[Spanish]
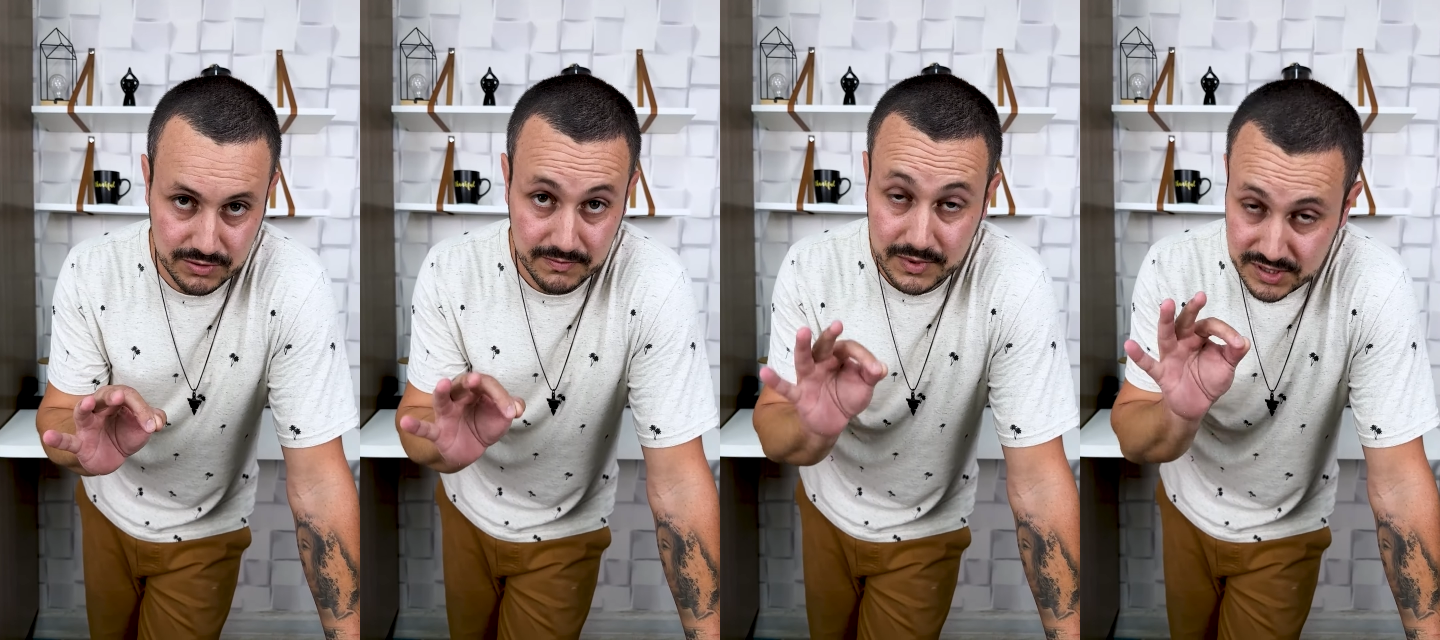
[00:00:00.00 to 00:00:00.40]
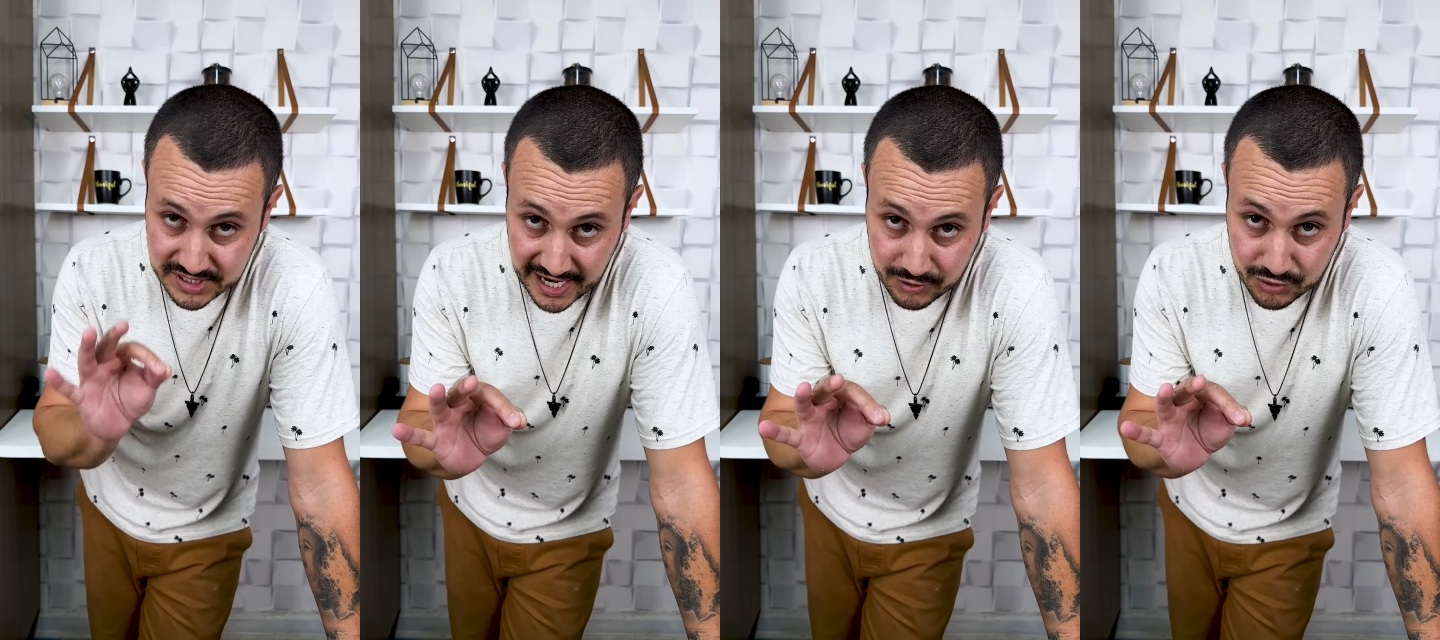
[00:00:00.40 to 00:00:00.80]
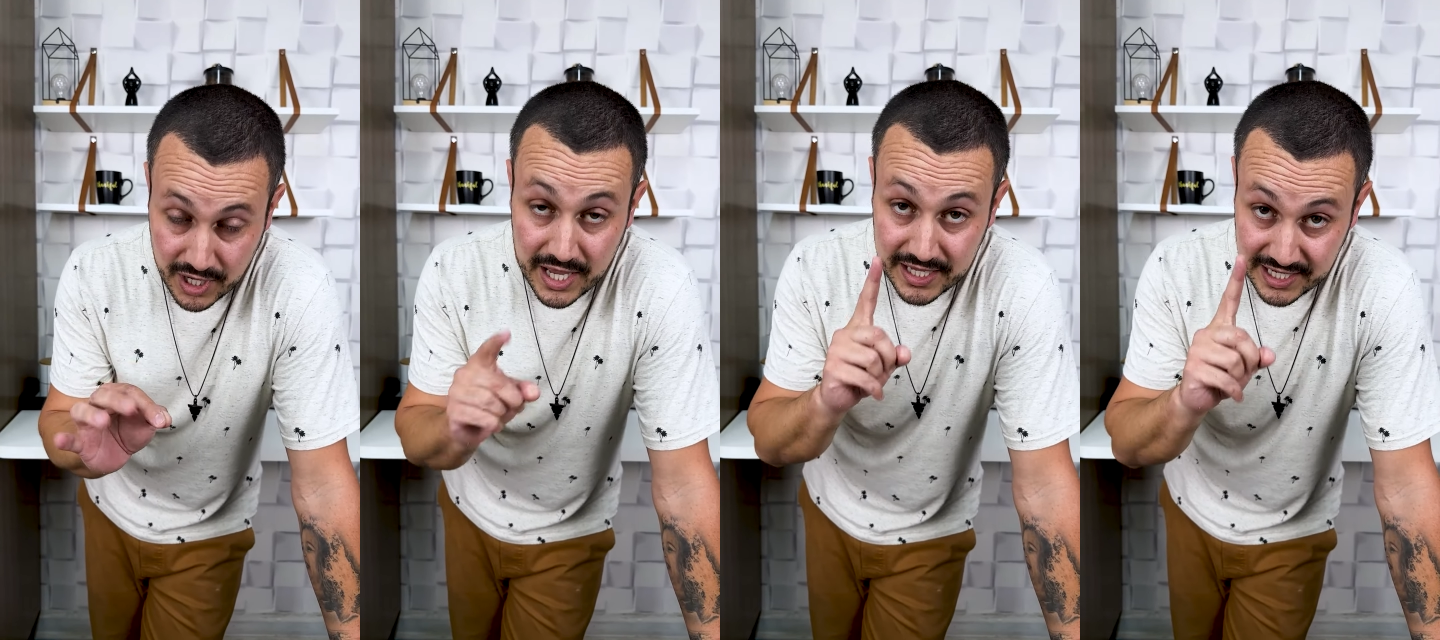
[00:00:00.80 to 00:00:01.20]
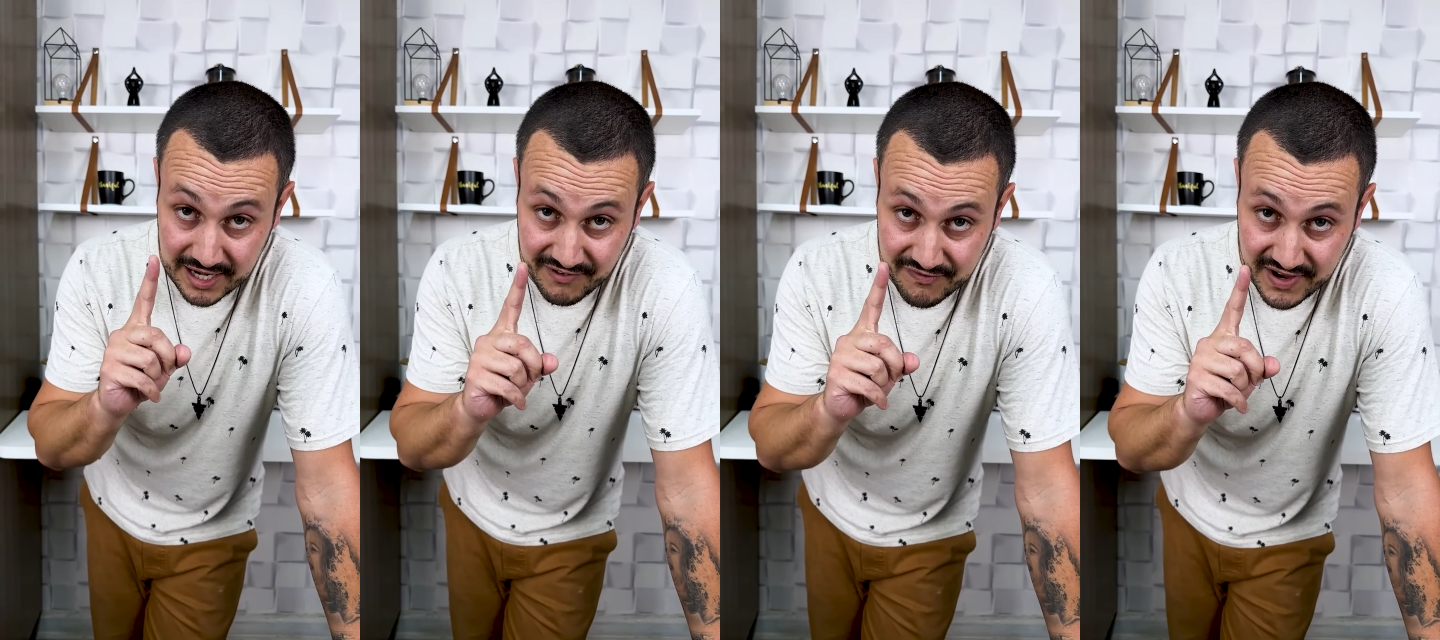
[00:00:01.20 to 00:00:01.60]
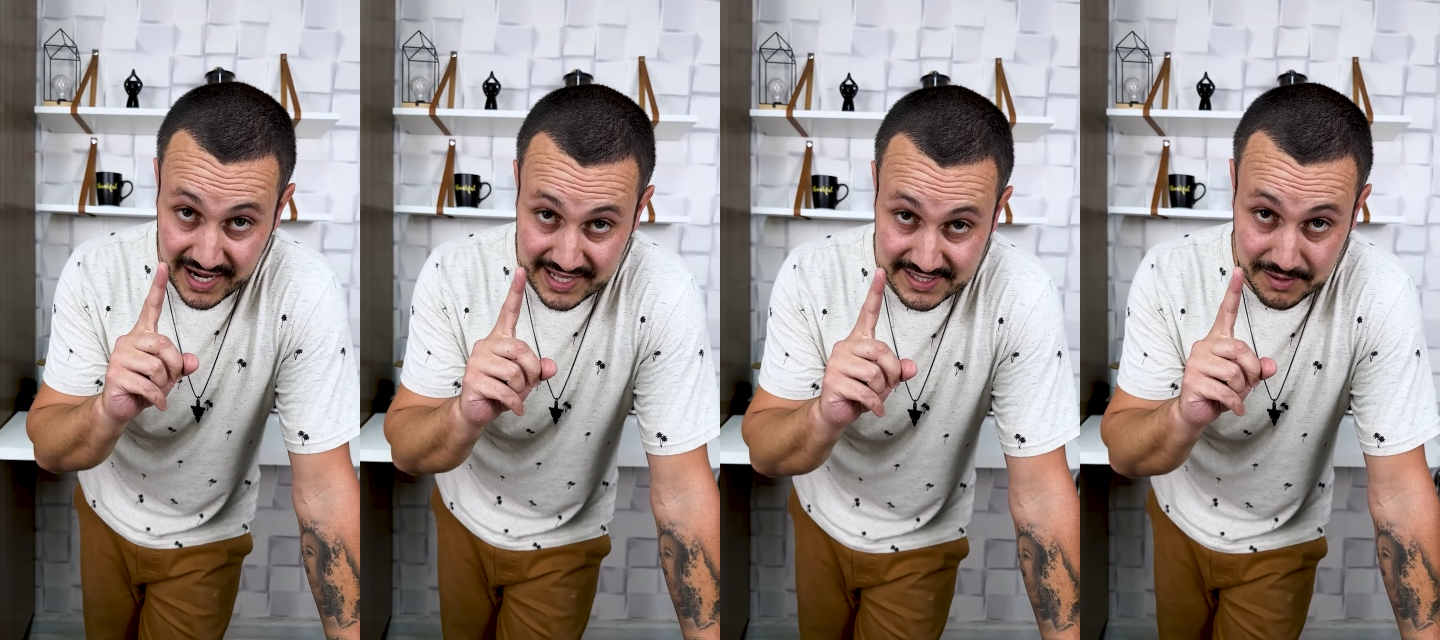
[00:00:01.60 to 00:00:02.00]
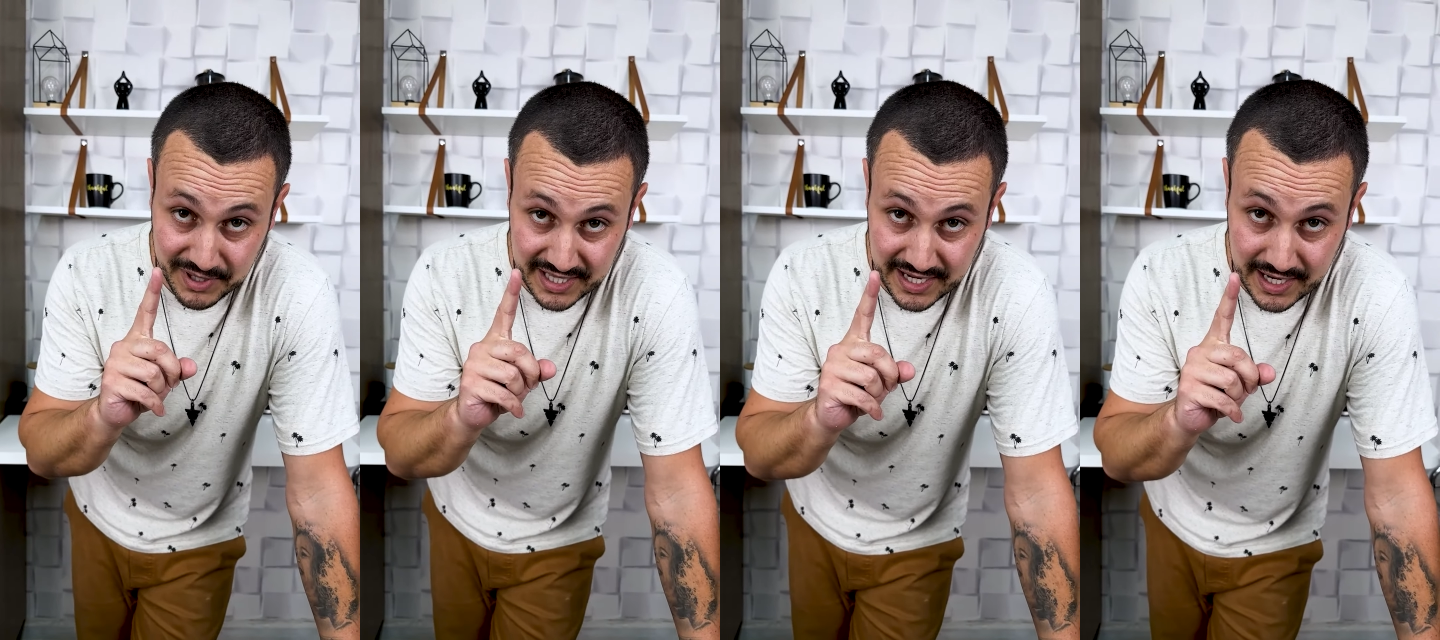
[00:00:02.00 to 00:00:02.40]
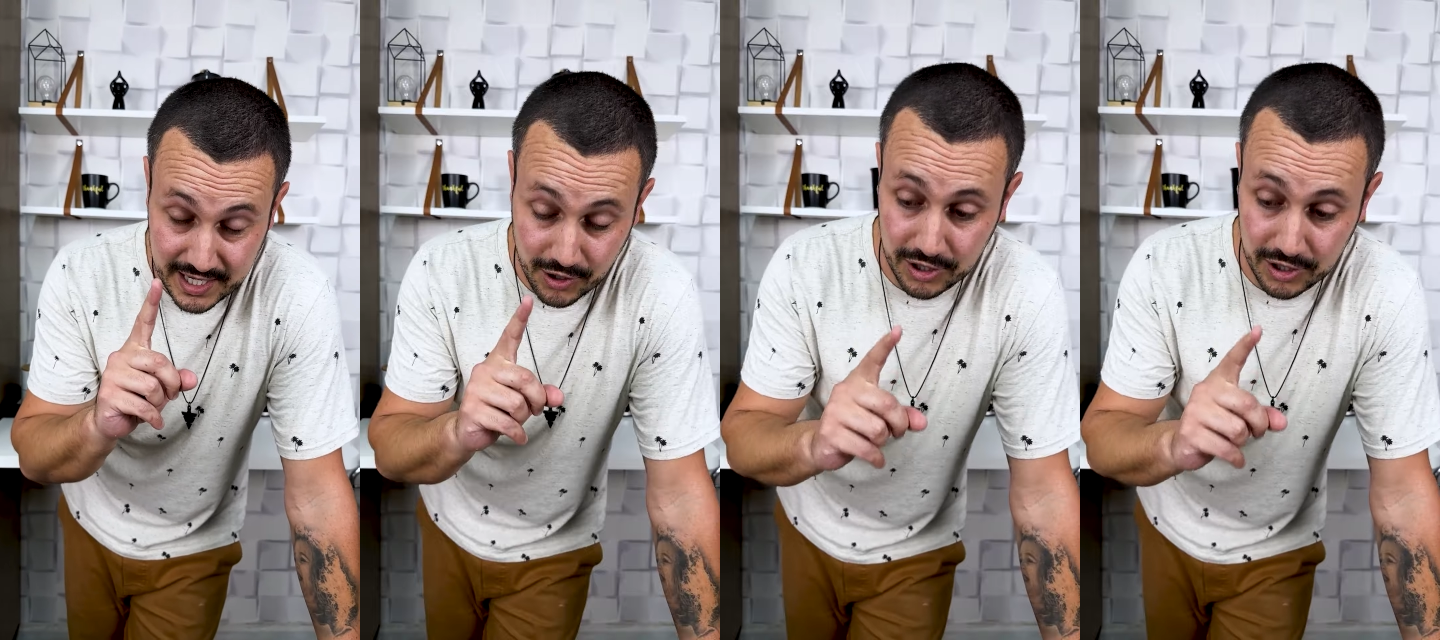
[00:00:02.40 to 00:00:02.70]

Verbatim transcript: ¿Está bien? Él se quedará aquí.